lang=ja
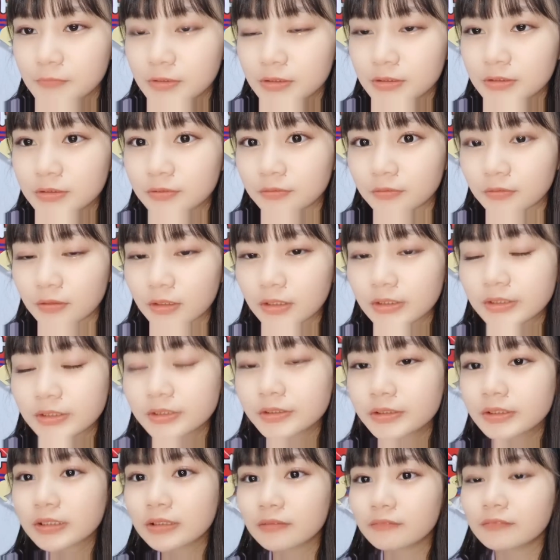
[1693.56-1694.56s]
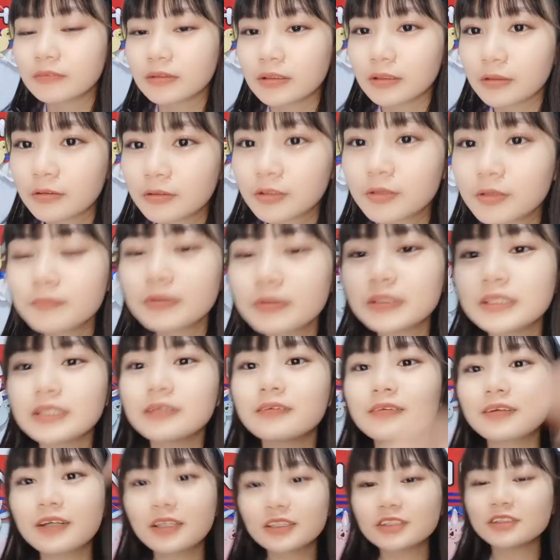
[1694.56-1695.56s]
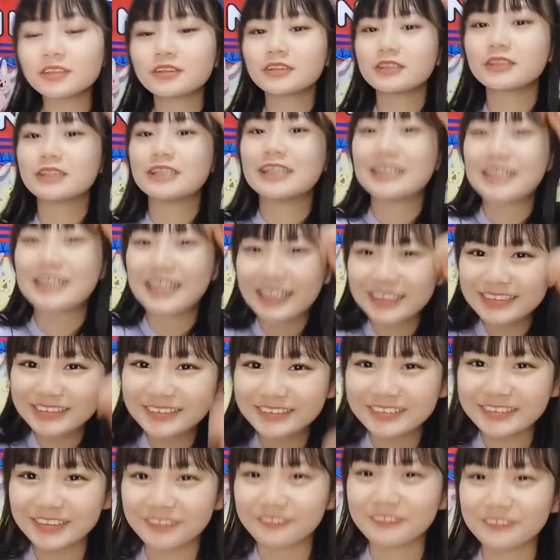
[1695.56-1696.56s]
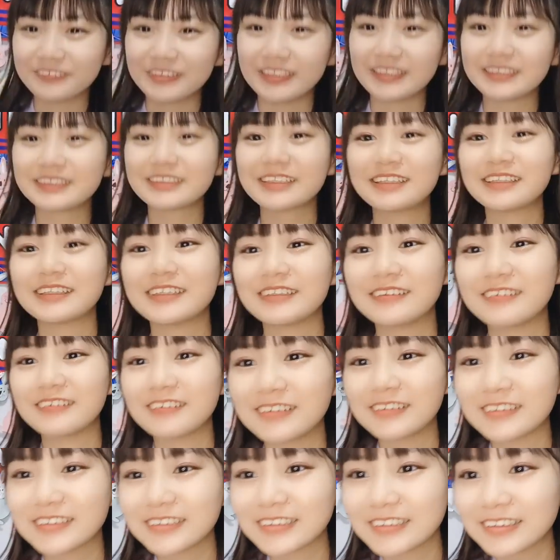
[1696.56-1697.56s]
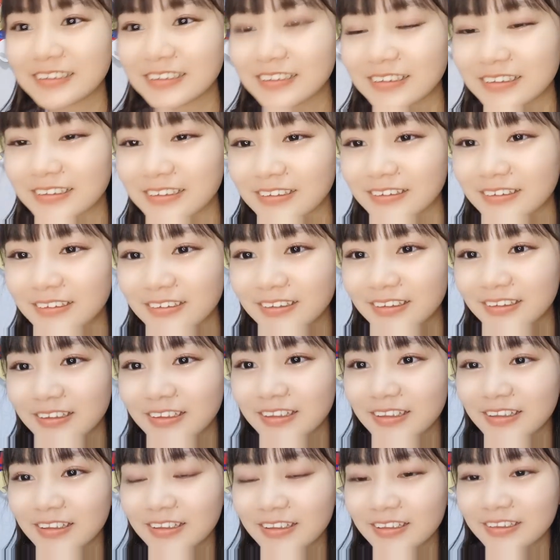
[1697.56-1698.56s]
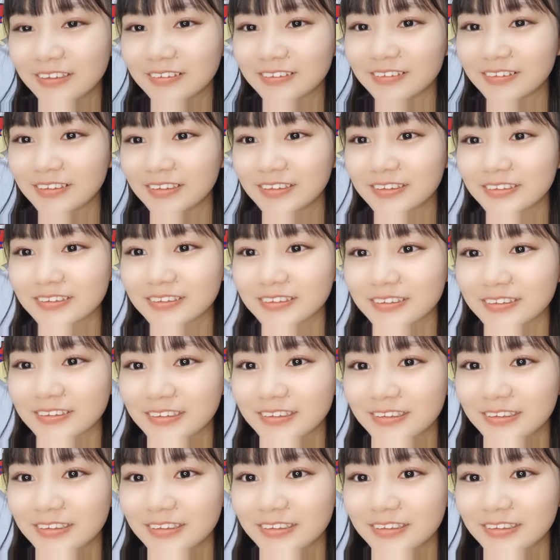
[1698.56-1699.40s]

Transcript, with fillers: そうカチューシャもねくるみちゃんのカチューシャもねつけてくださってて嬉しかっ